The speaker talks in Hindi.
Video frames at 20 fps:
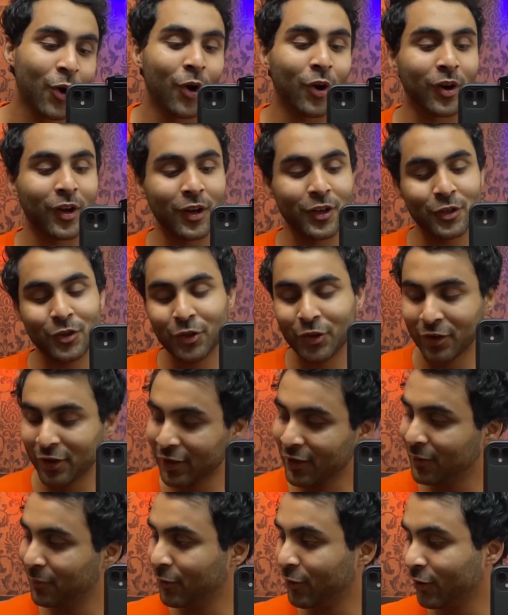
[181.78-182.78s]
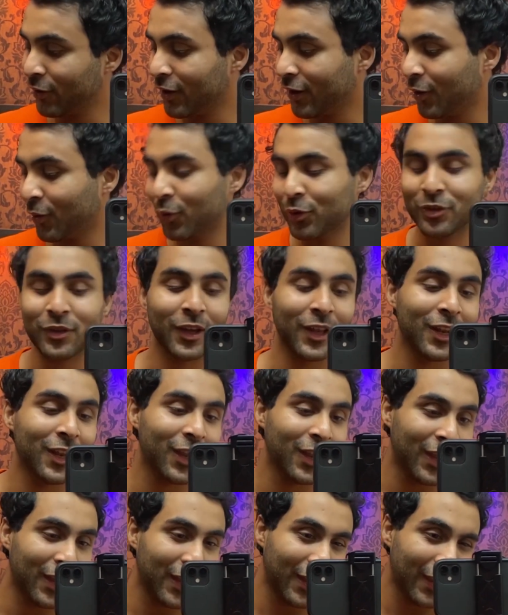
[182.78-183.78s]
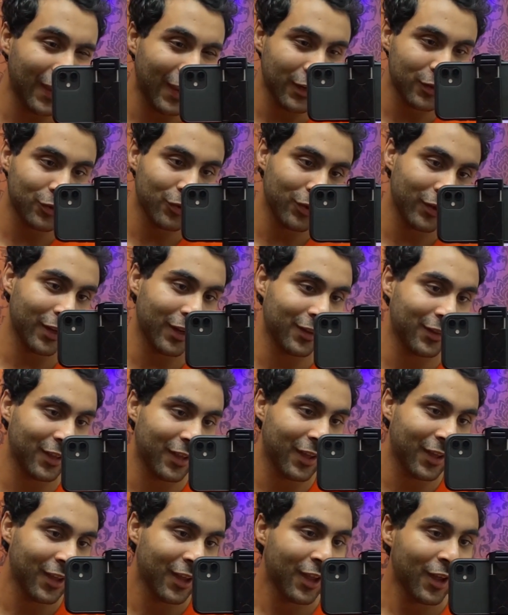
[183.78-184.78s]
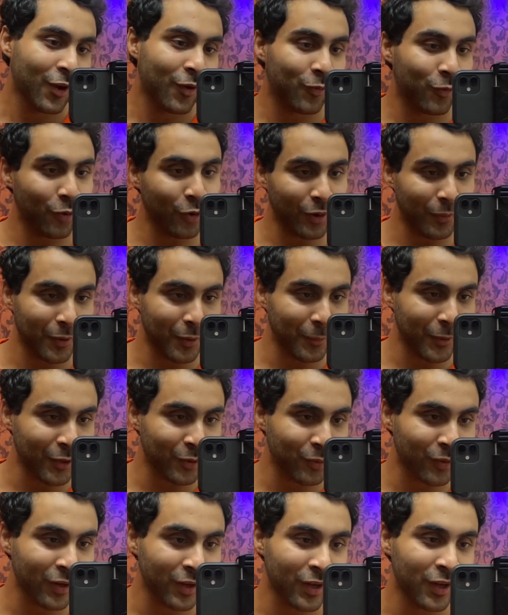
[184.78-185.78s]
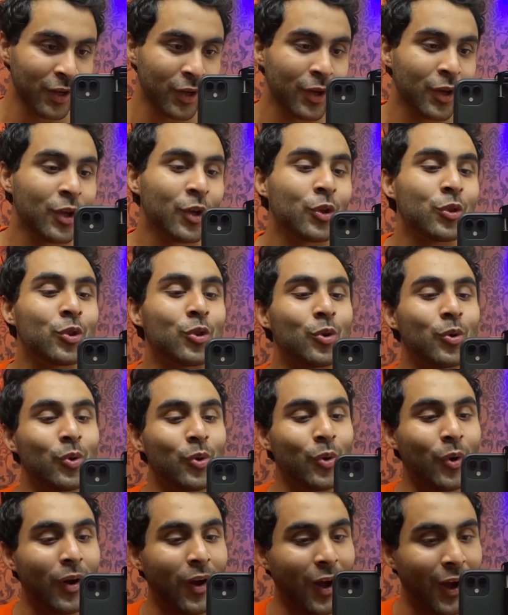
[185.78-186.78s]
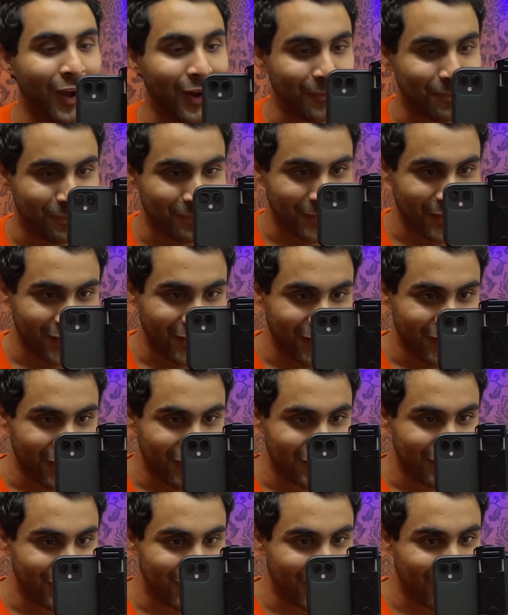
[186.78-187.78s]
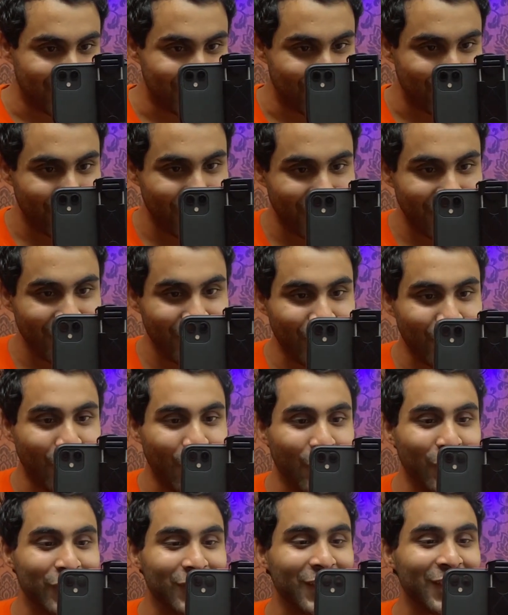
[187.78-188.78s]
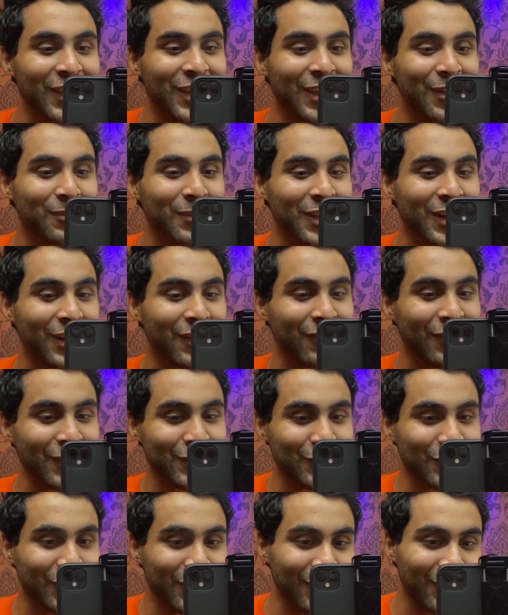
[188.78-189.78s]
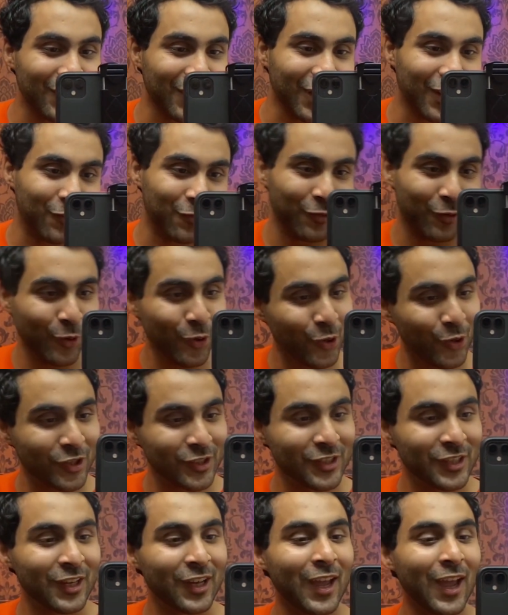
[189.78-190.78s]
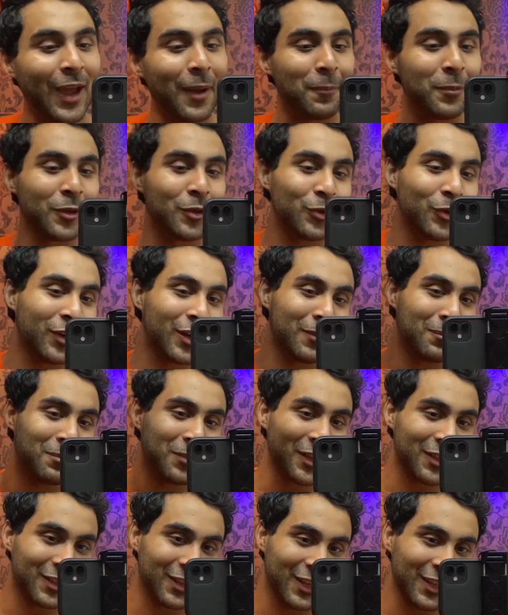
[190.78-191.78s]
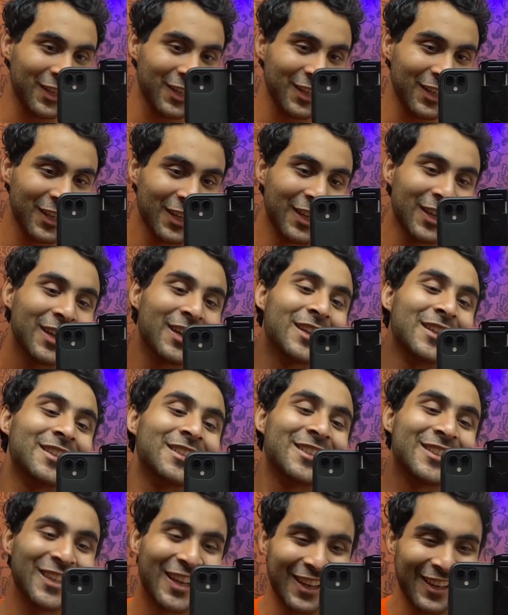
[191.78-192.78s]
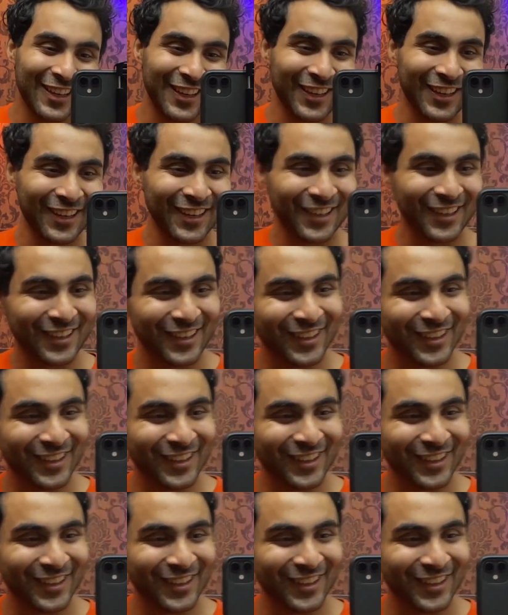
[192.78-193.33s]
और कल जो ट्रेन में होगा उसके लिए एक जोड़ी रहती है वो कपड़े पहनूँगा तो आप मेरे साथ जुड़े रहिए और देखिए मेरा वैष्णो देवी का व्लॉग एपिसोड नंबर थ्री चलिए